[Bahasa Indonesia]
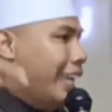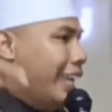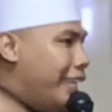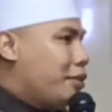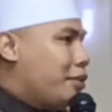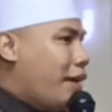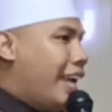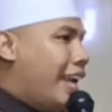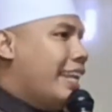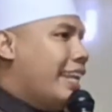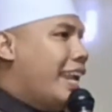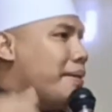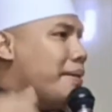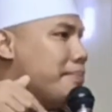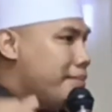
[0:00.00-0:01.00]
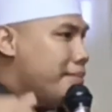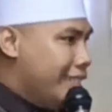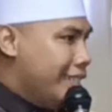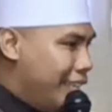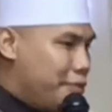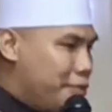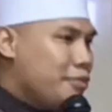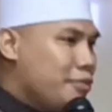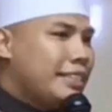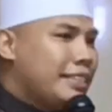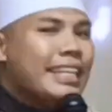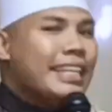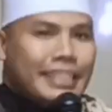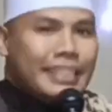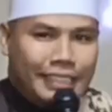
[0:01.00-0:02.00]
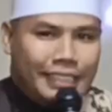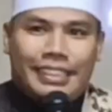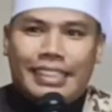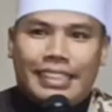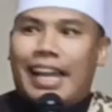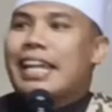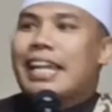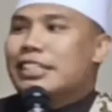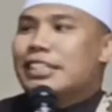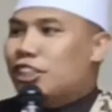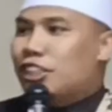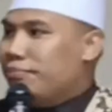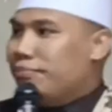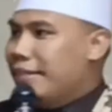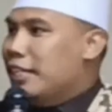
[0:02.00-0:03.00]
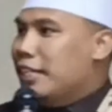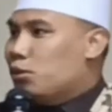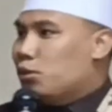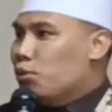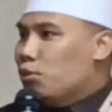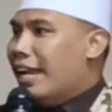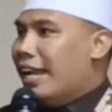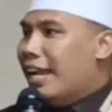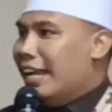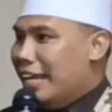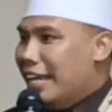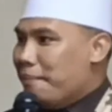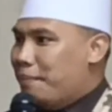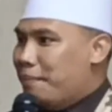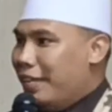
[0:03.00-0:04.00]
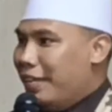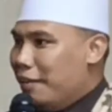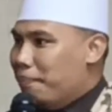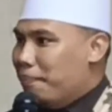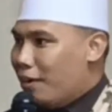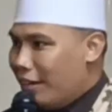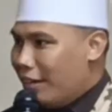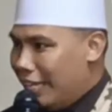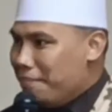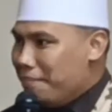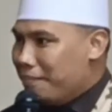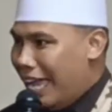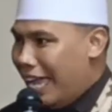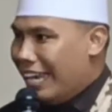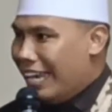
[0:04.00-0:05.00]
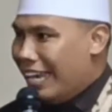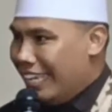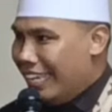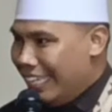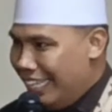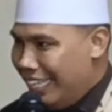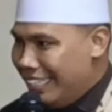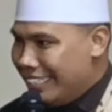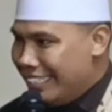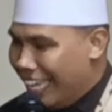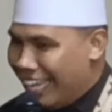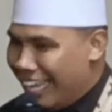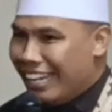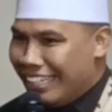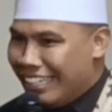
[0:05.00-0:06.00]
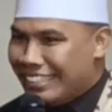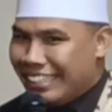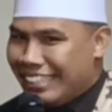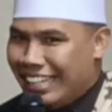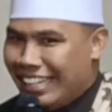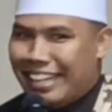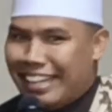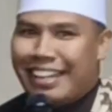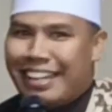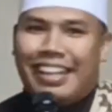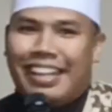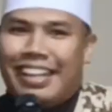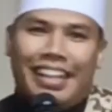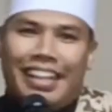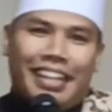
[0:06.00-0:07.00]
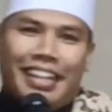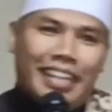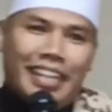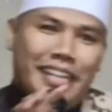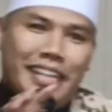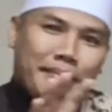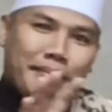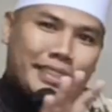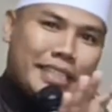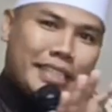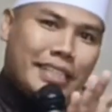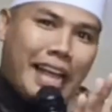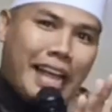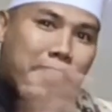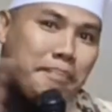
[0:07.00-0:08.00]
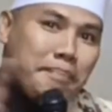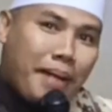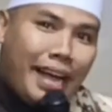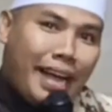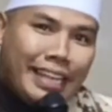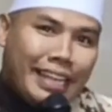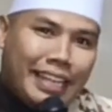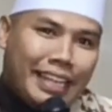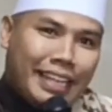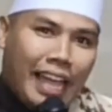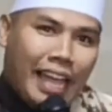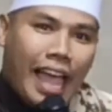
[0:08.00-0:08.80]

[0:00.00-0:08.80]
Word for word: itu adalah mengikuti jejak spiritual Nabi Ibrahim alaihissalam. ini masih ngambang ini